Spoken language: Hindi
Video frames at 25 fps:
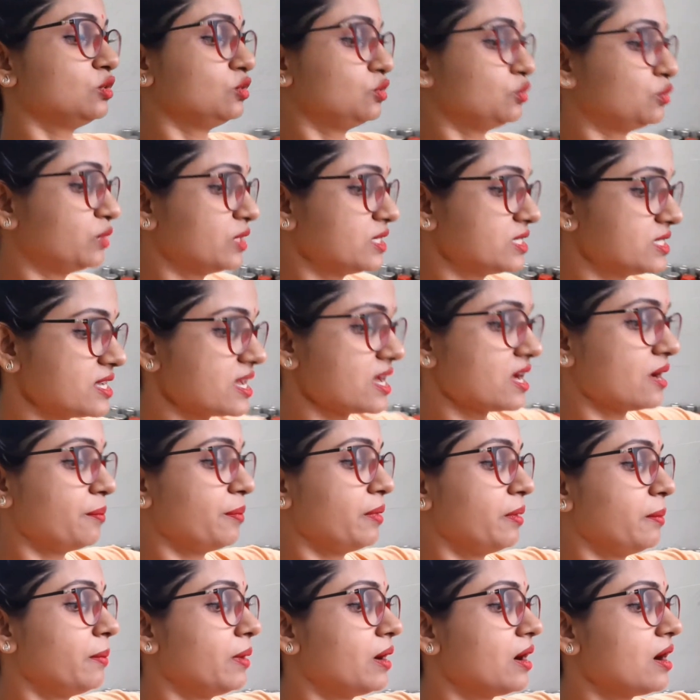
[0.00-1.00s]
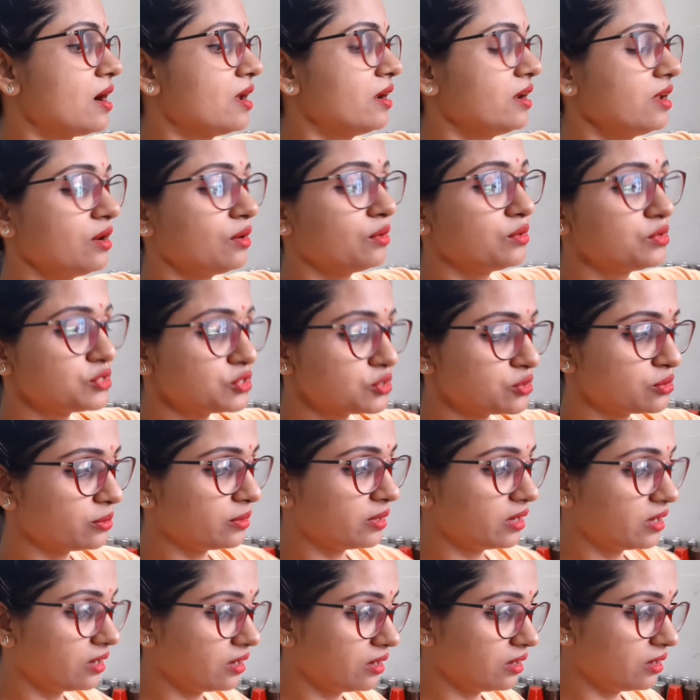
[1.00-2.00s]
थोड़ा तो सा यहाँ पे मखाने रोस्ट हो
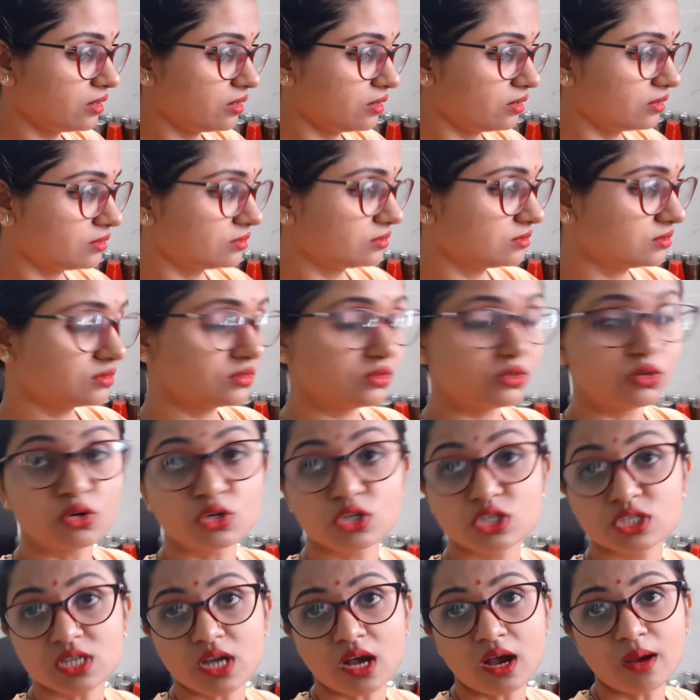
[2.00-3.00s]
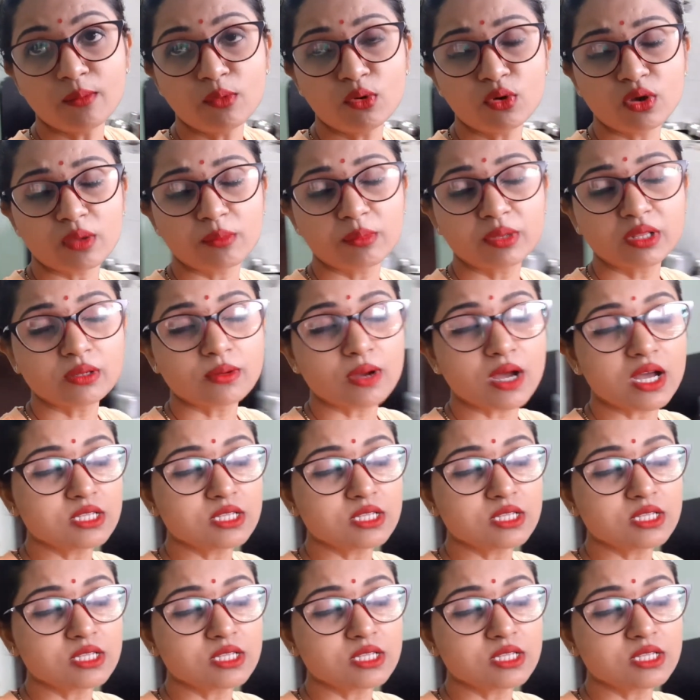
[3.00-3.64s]
रहे हैं और शाम हो गया मतलब